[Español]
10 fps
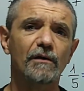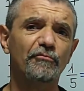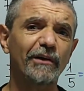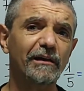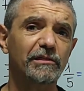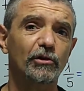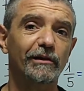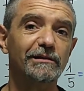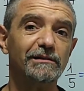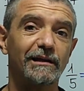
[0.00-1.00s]

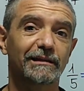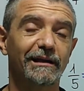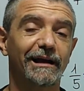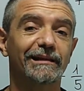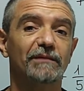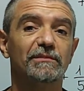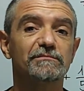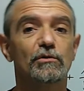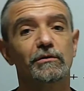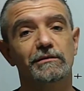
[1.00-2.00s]
fracciones que tengan el
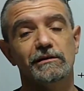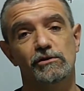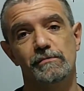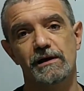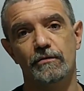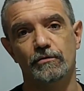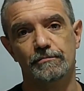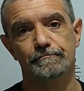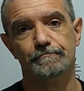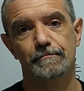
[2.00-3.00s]
mismo denominador.
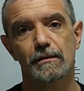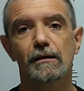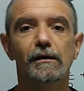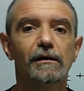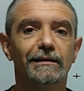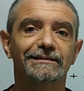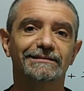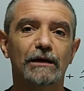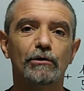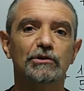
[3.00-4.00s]

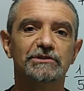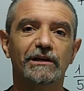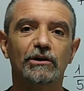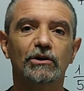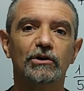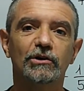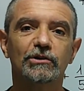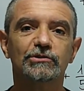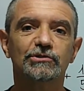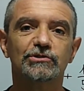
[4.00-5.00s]
¡Hasta luego chicos!